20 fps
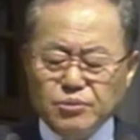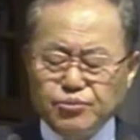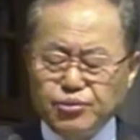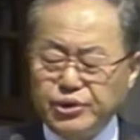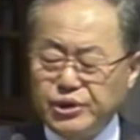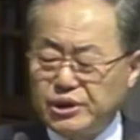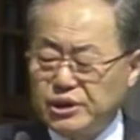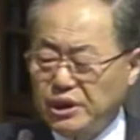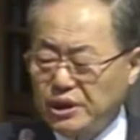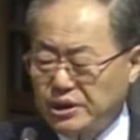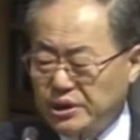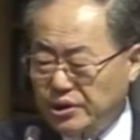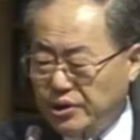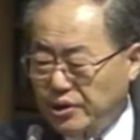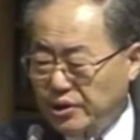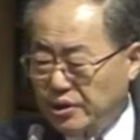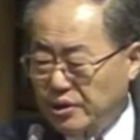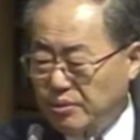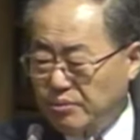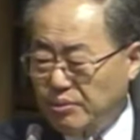불쌍히
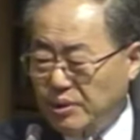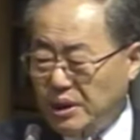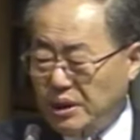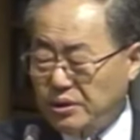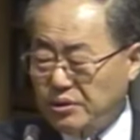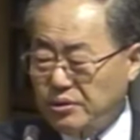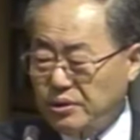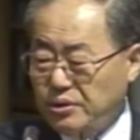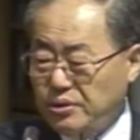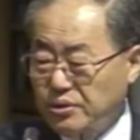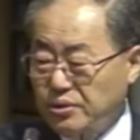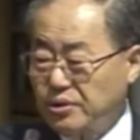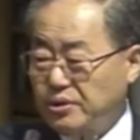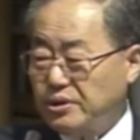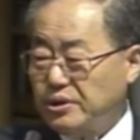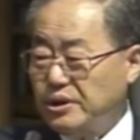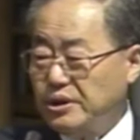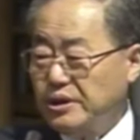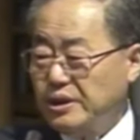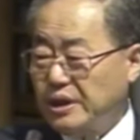여기는 마음과
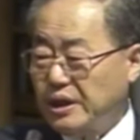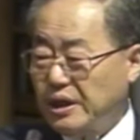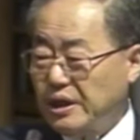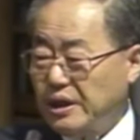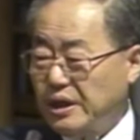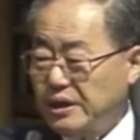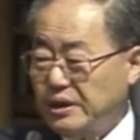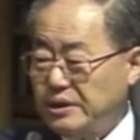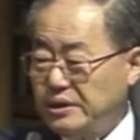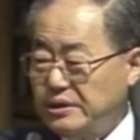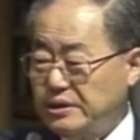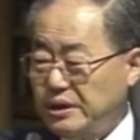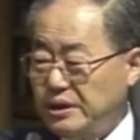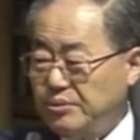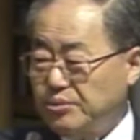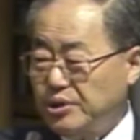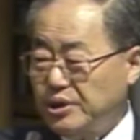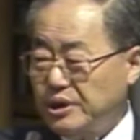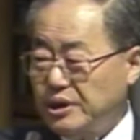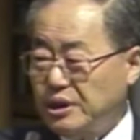어떻게 내가 나를 세
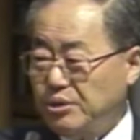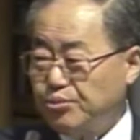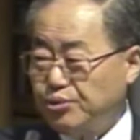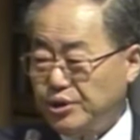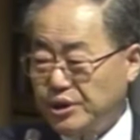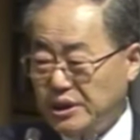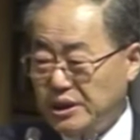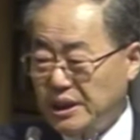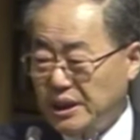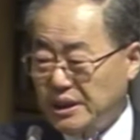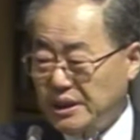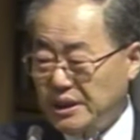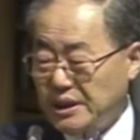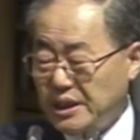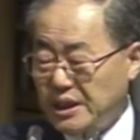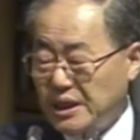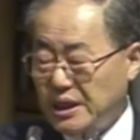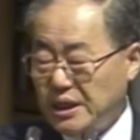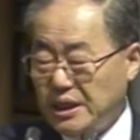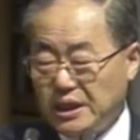번이나
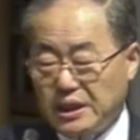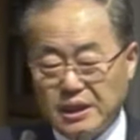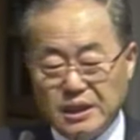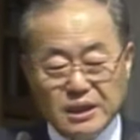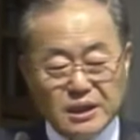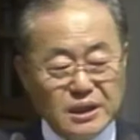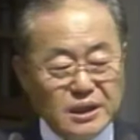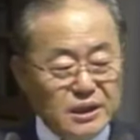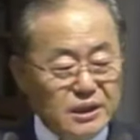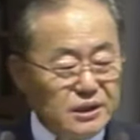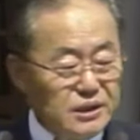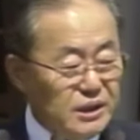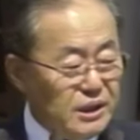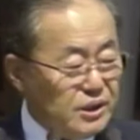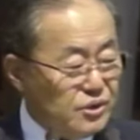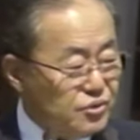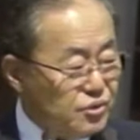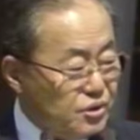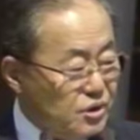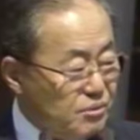부인하느냐
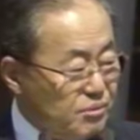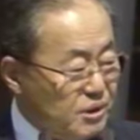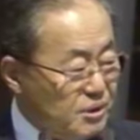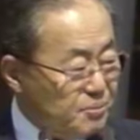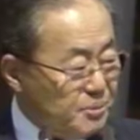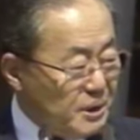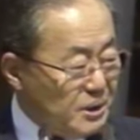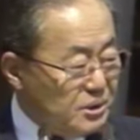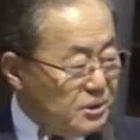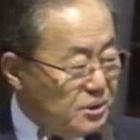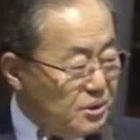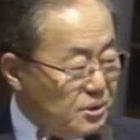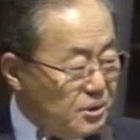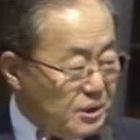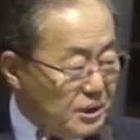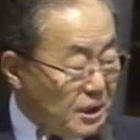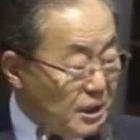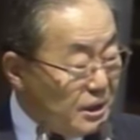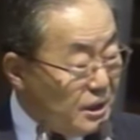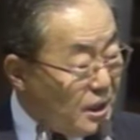예수님이 베드로를
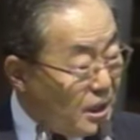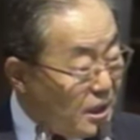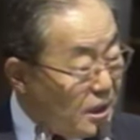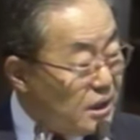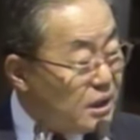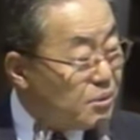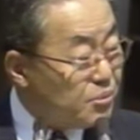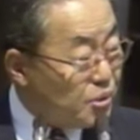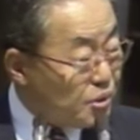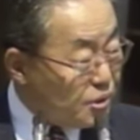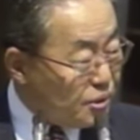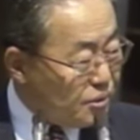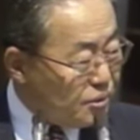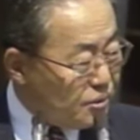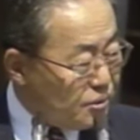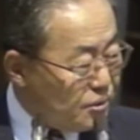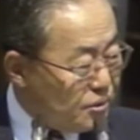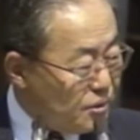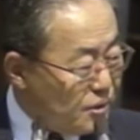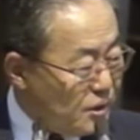이렇게
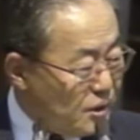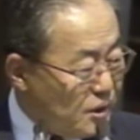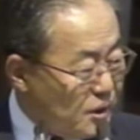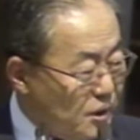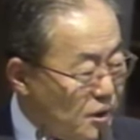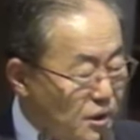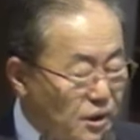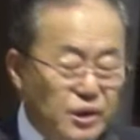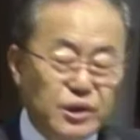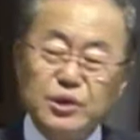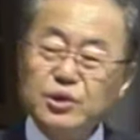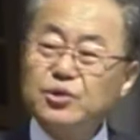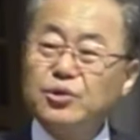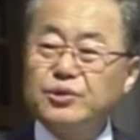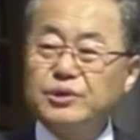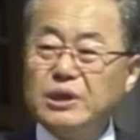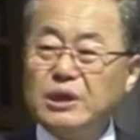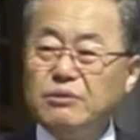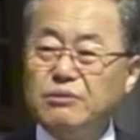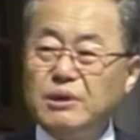내리다보는 그런
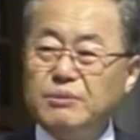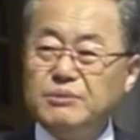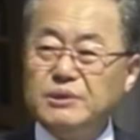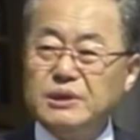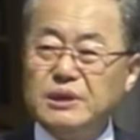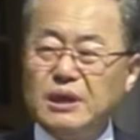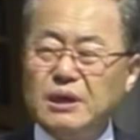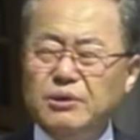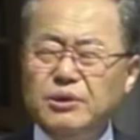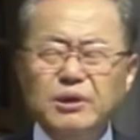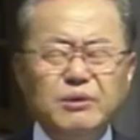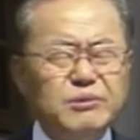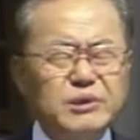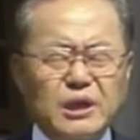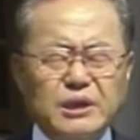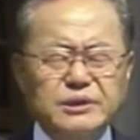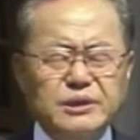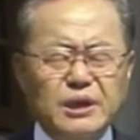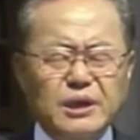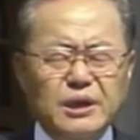초상화입니다 여러
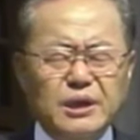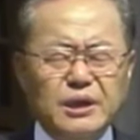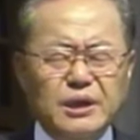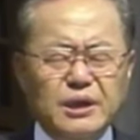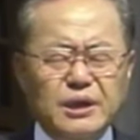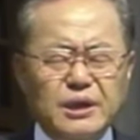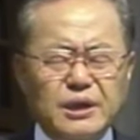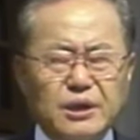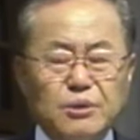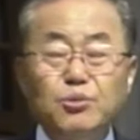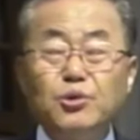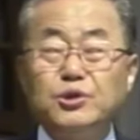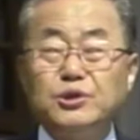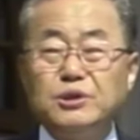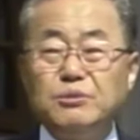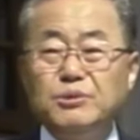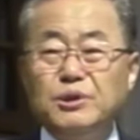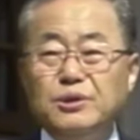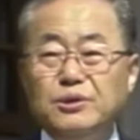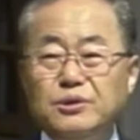자세히
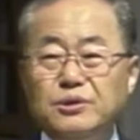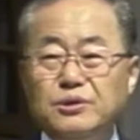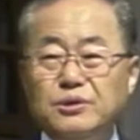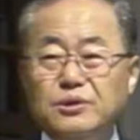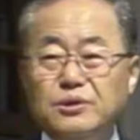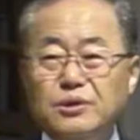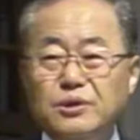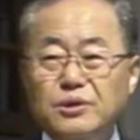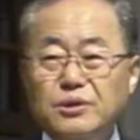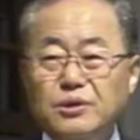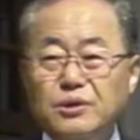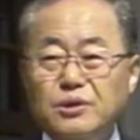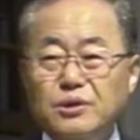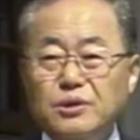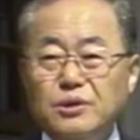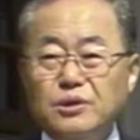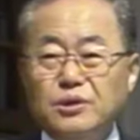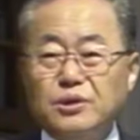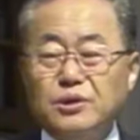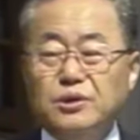보시면은
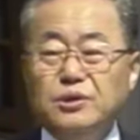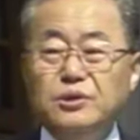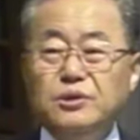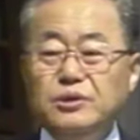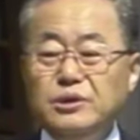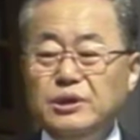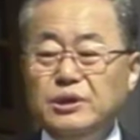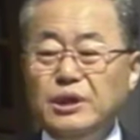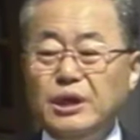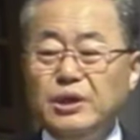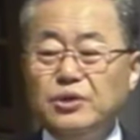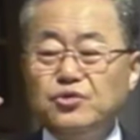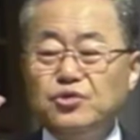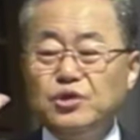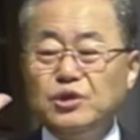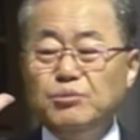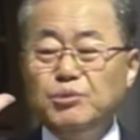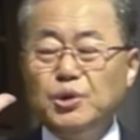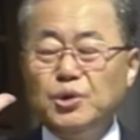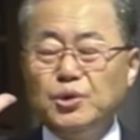그
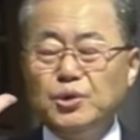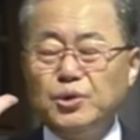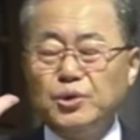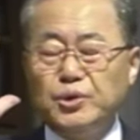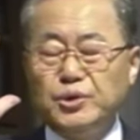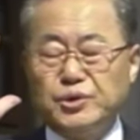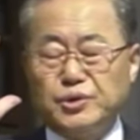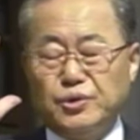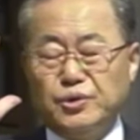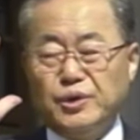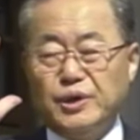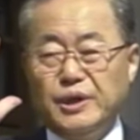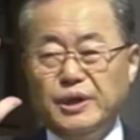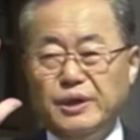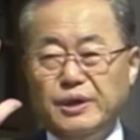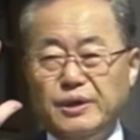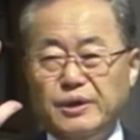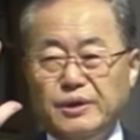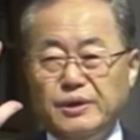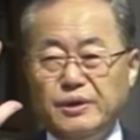예수님의 얼굴
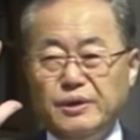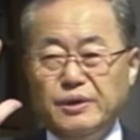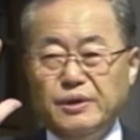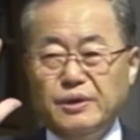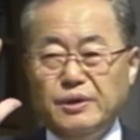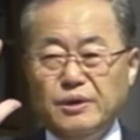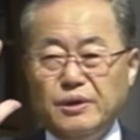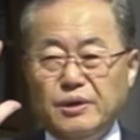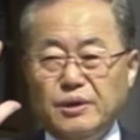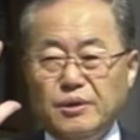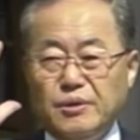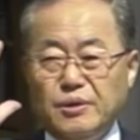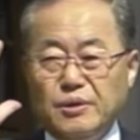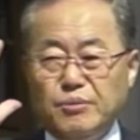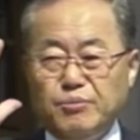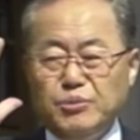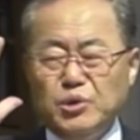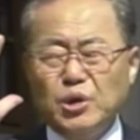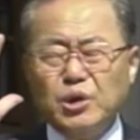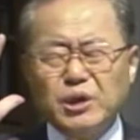속에
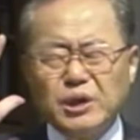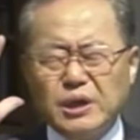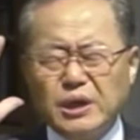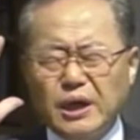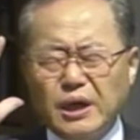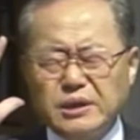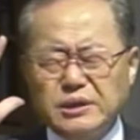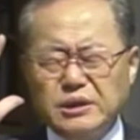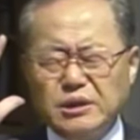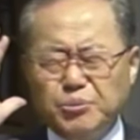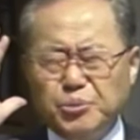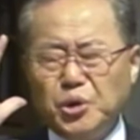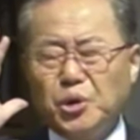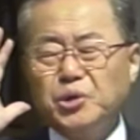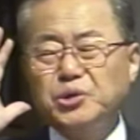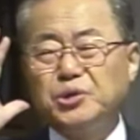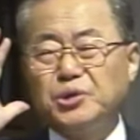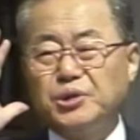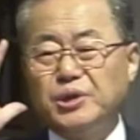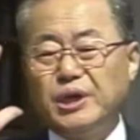몇 가지
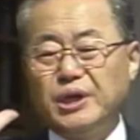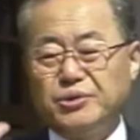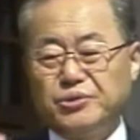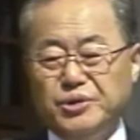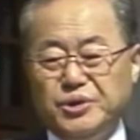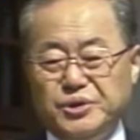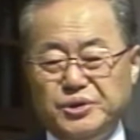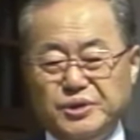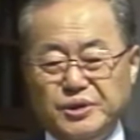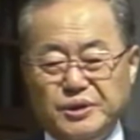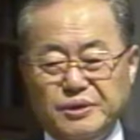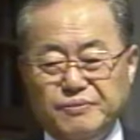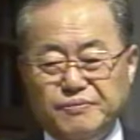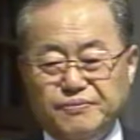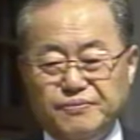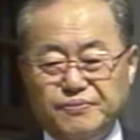표정을 하고 있어요